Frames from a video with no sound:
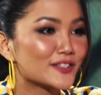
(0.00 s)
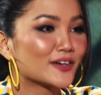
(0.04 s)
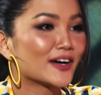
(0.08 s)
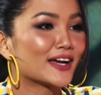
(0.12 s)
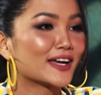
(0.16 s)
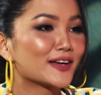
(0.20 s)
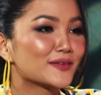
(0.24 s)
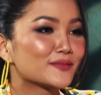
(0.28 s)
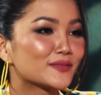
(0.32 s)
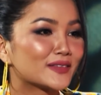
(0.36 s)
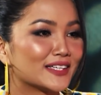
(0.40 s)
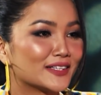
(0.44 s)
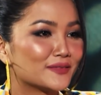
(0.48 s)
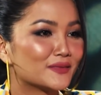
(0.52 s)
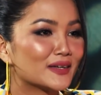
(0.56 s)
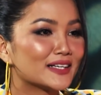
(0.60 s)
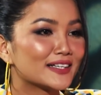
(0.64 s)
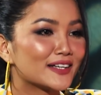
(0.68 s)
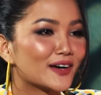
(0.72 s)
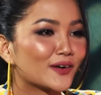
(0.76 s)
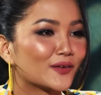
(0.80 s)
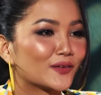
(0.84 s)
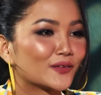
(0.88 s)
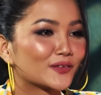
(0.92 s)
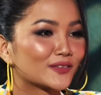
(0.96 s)
cho em thì bắt
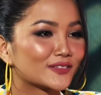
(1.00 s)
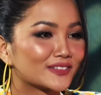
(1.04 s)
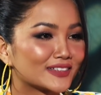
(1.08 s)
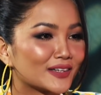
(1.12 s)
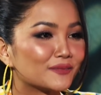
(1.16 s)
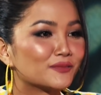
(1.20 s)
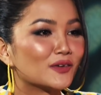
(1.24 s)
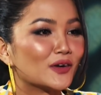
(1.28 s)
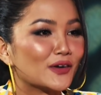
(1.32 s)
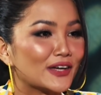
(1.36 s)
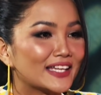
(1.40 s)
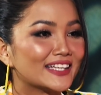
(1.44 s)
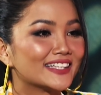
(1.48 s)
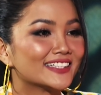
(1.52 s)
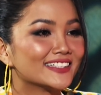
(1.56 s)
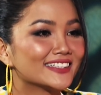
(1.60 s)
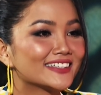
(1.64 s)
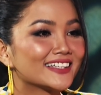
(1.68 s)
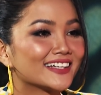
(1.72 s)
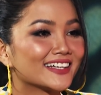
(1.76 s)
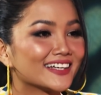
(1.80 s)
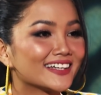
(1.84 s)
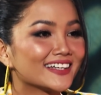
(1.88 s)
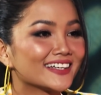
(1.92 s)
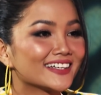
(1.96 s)
đầu tập luyện như
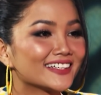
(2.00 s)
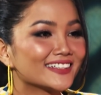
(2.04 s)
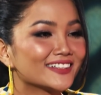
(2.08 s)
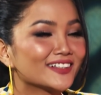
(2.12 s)
thế